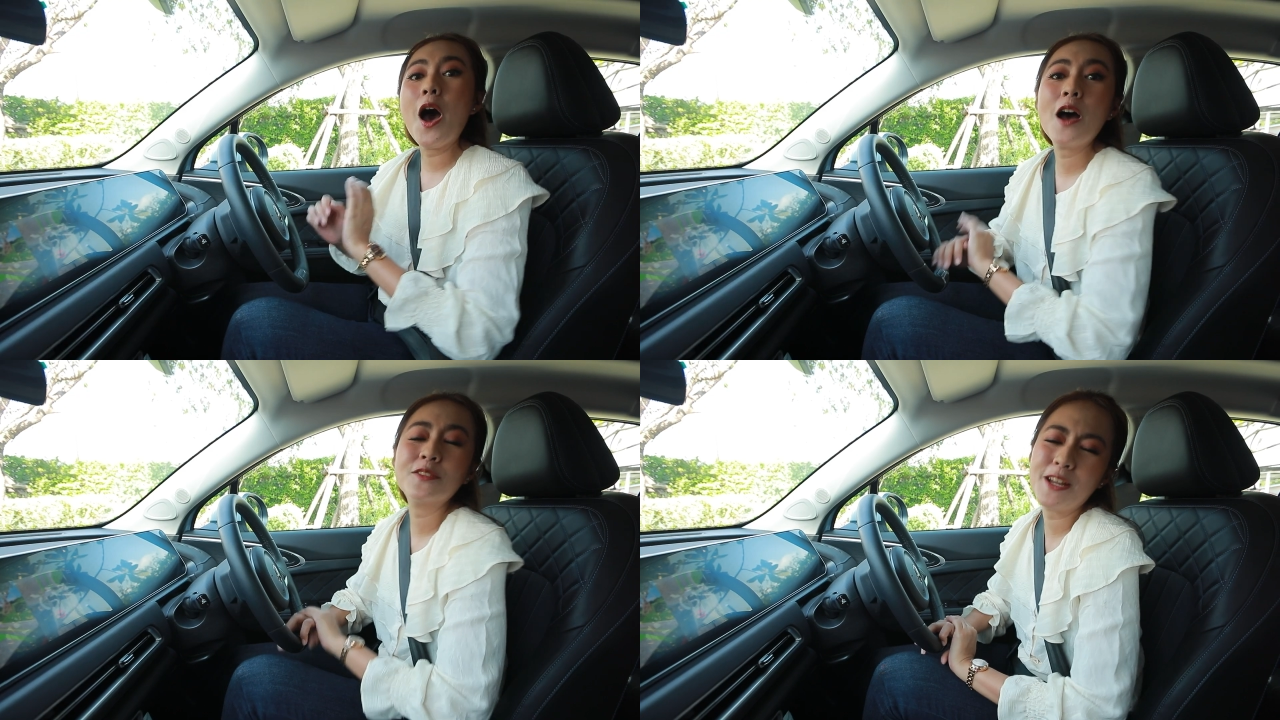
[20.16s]

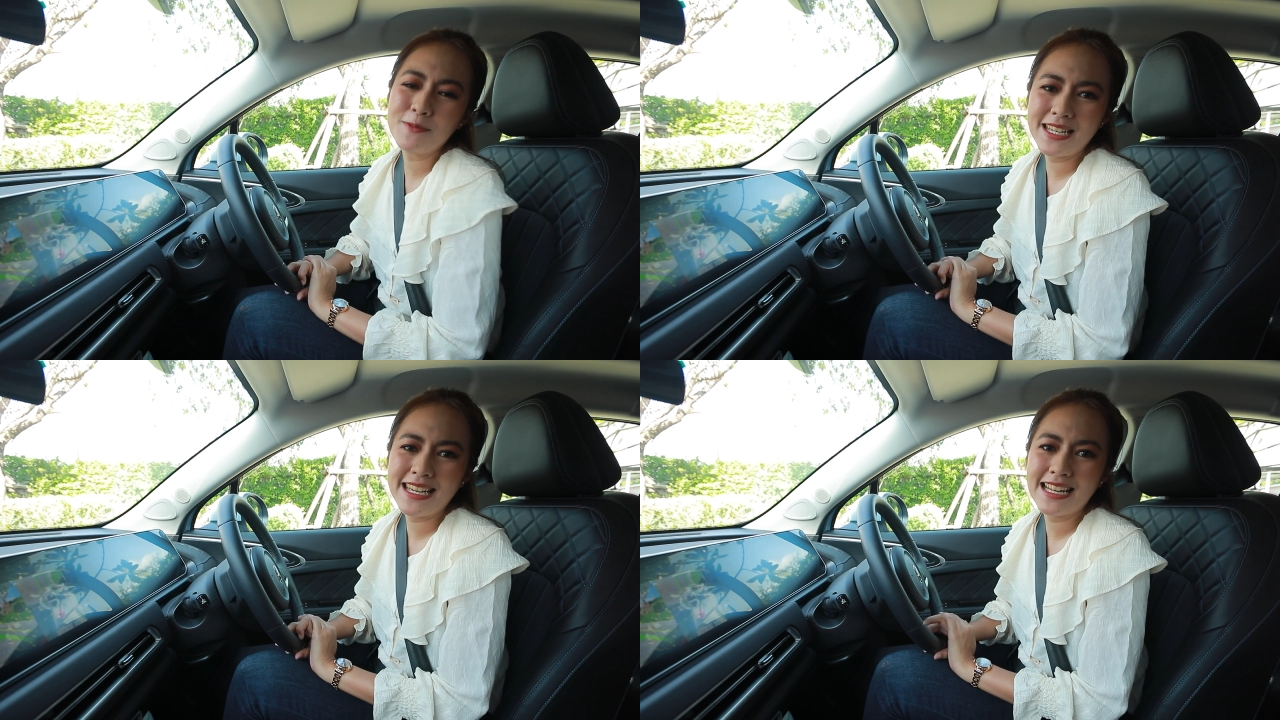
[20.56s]
ออกทริป
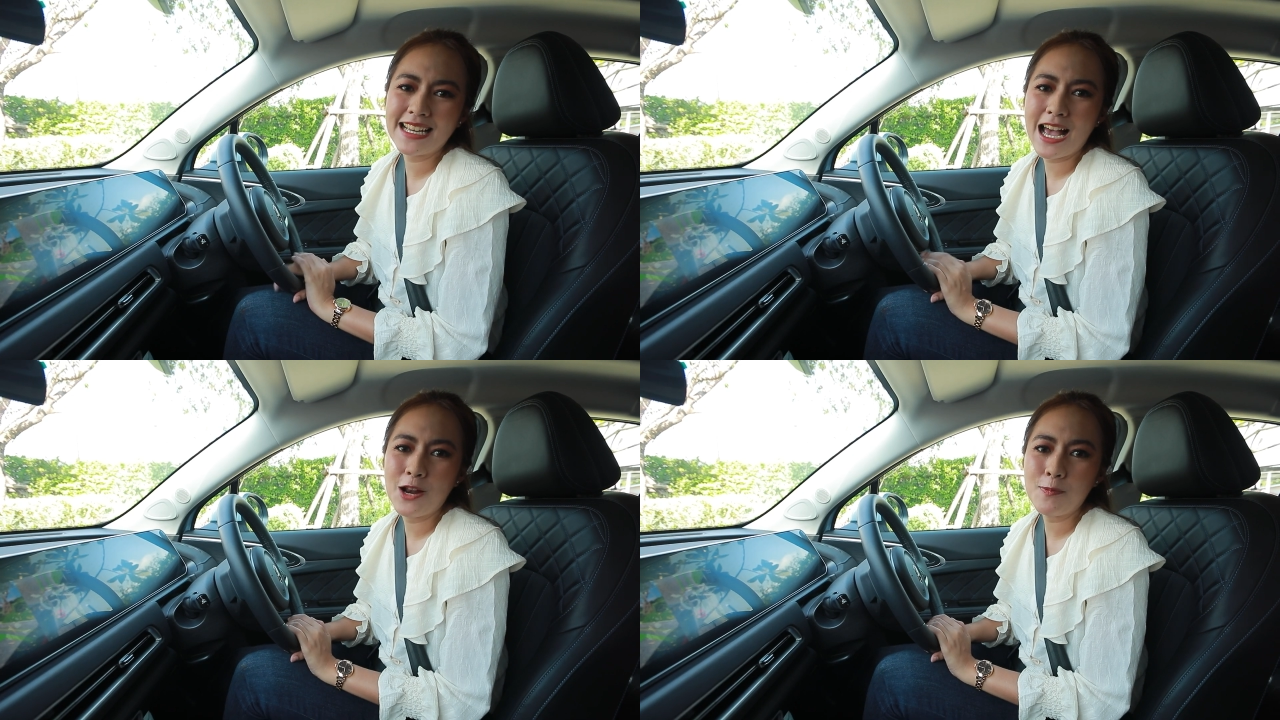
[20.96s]
วันนี้
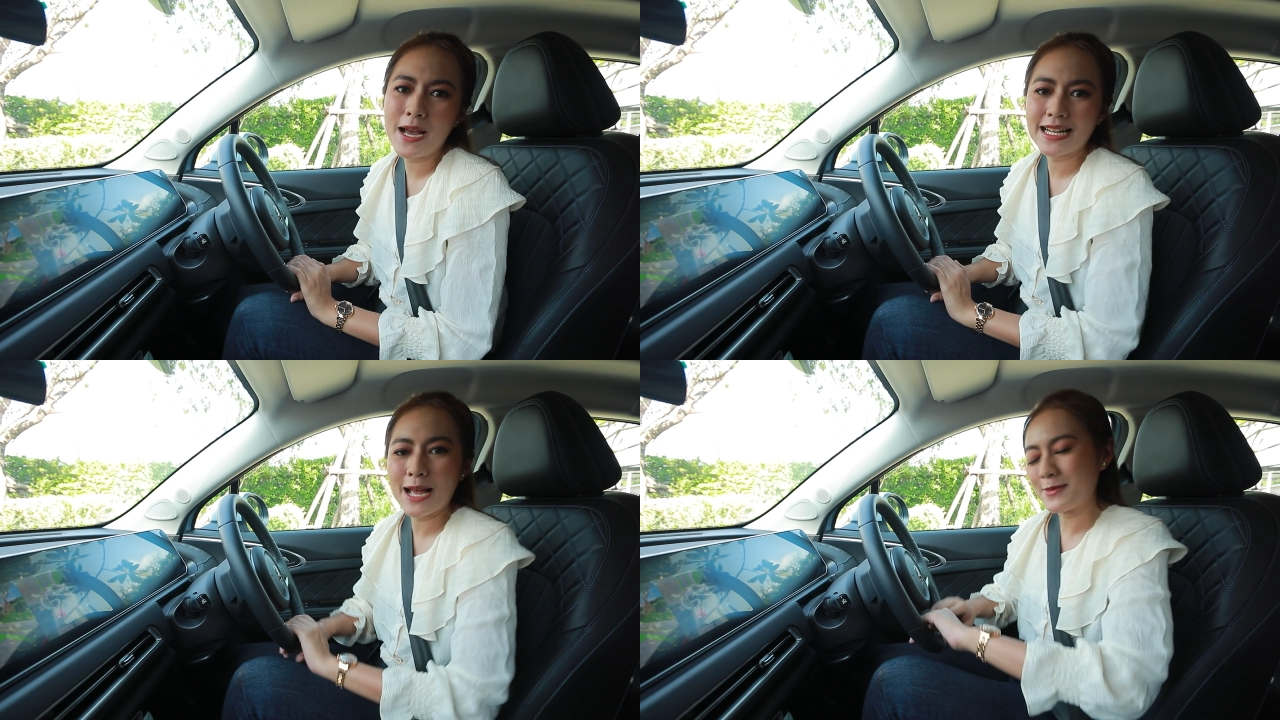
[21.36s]
นะคะลูก
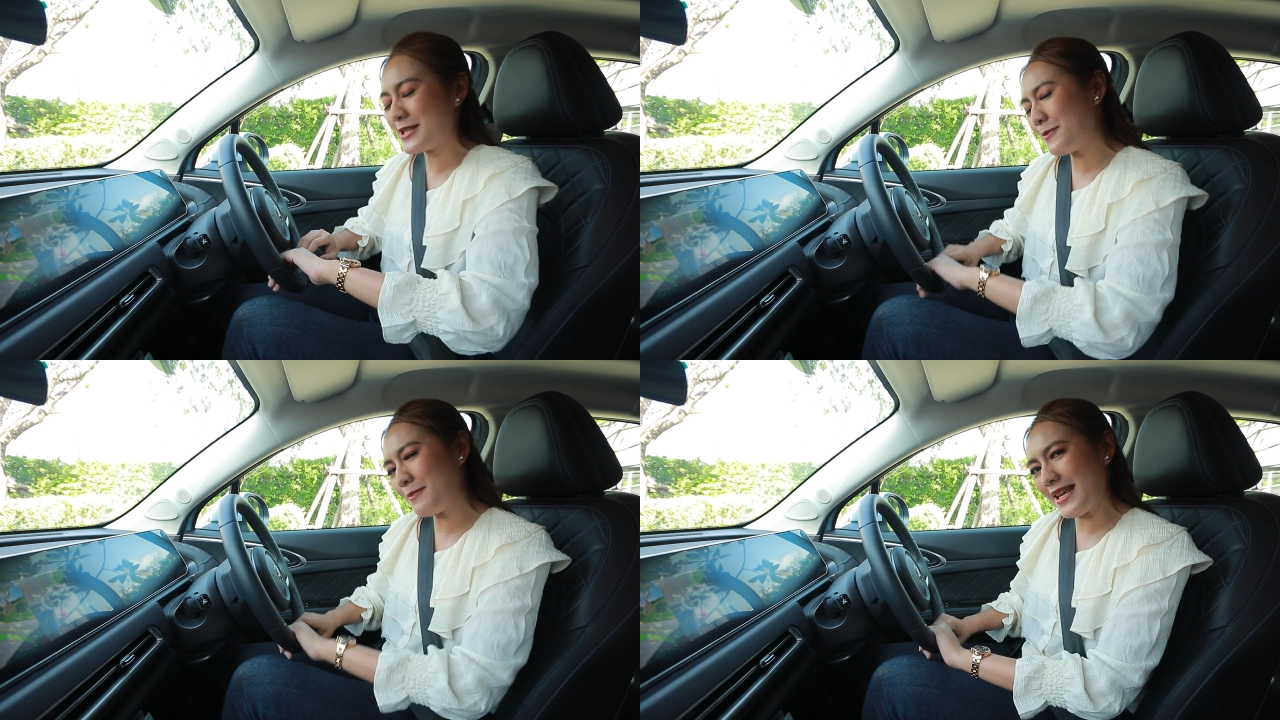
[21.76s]
ปัดขับ
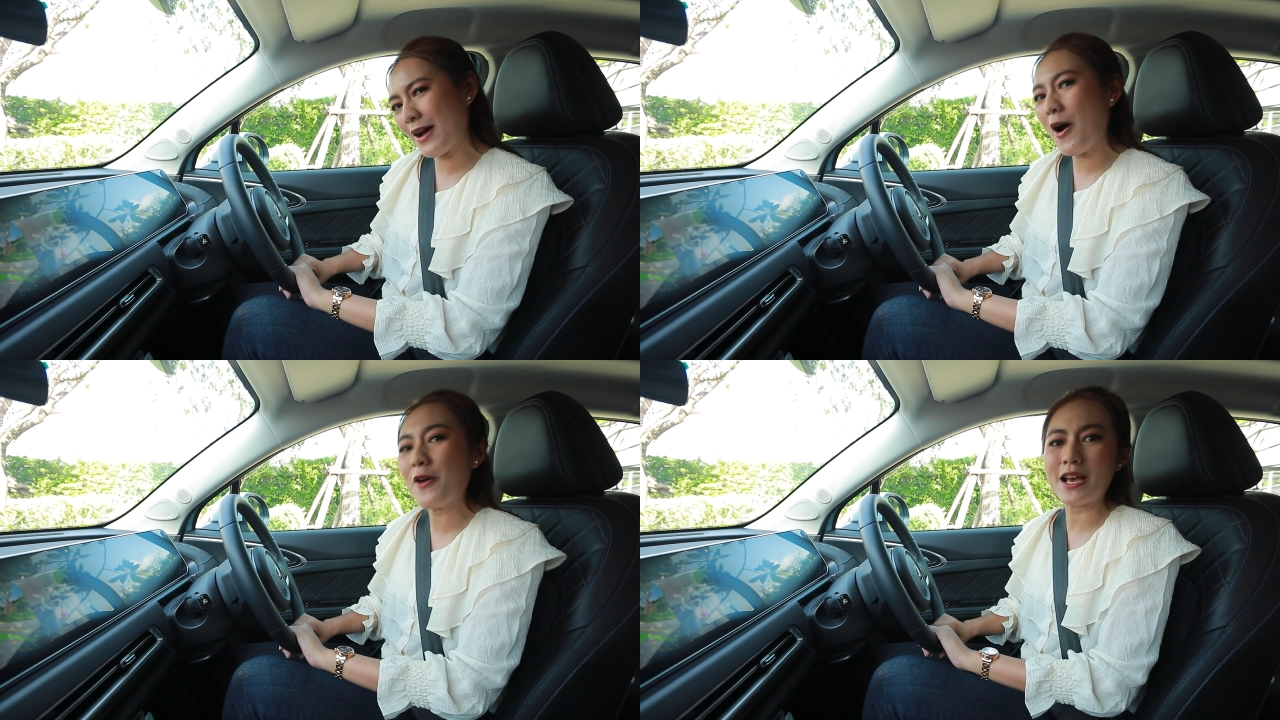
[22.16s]
เจ้าเหมี
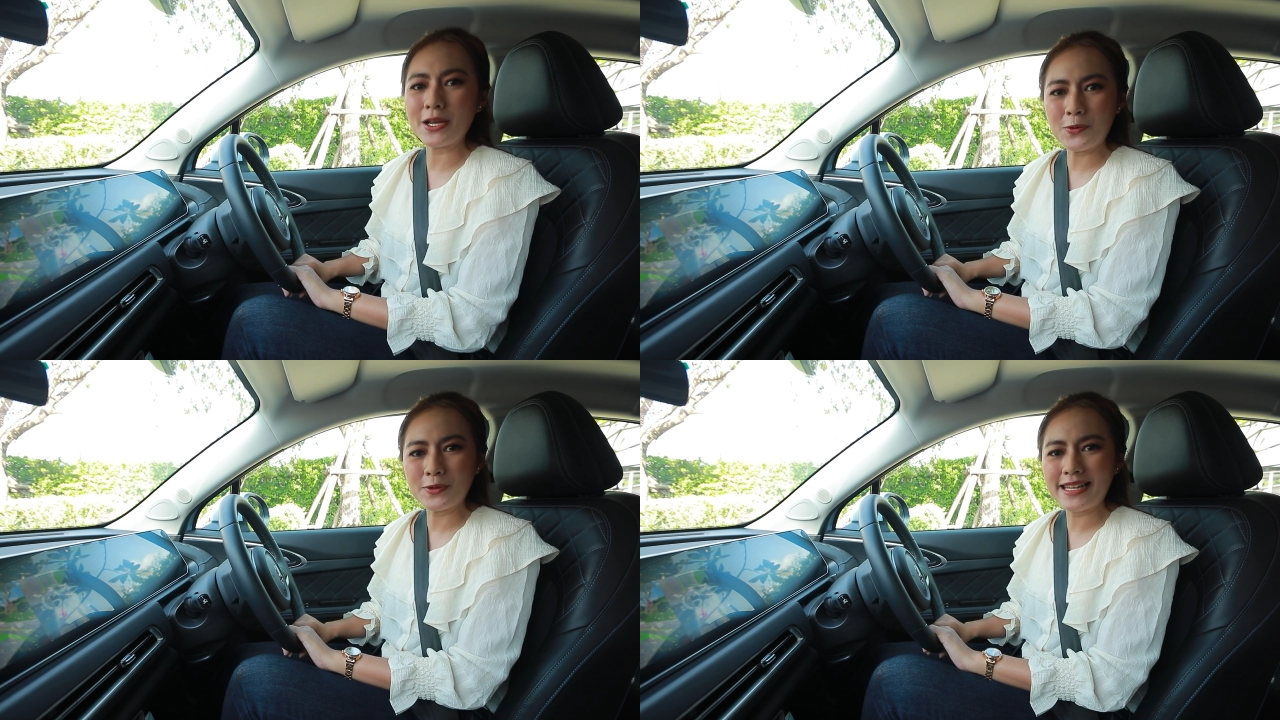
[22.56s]
ยวออร่า
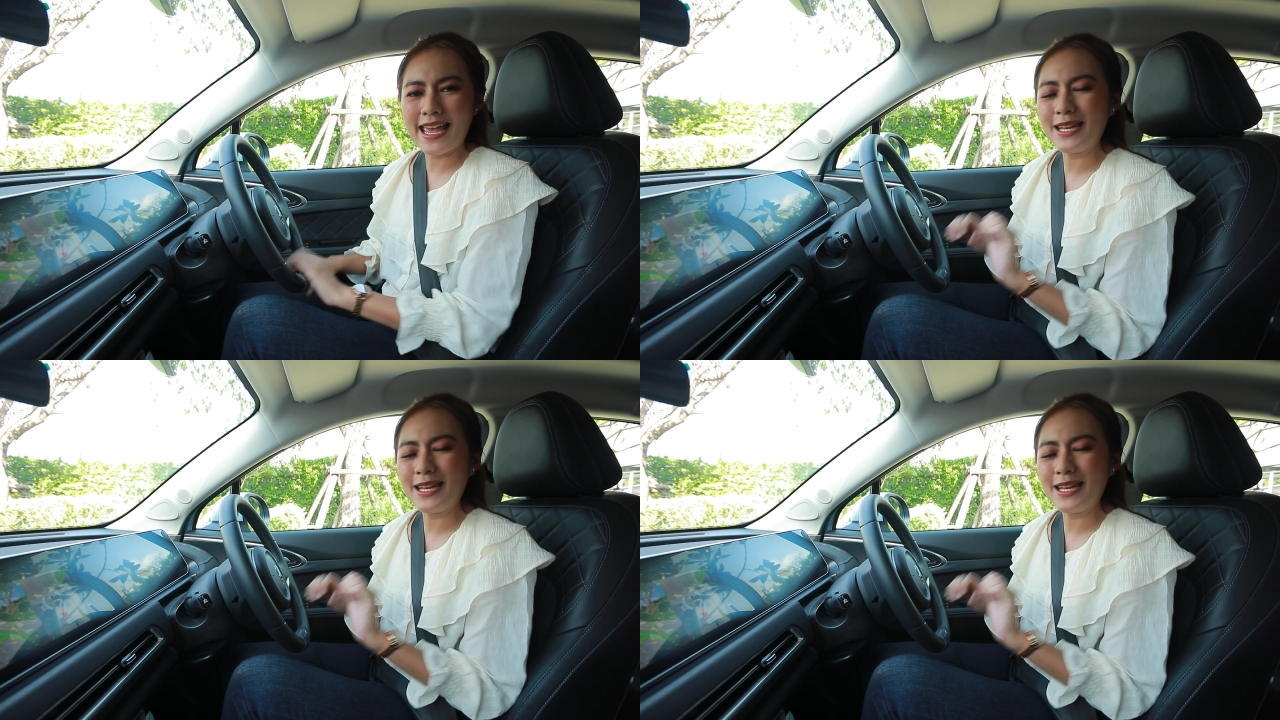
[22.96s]
กูดแค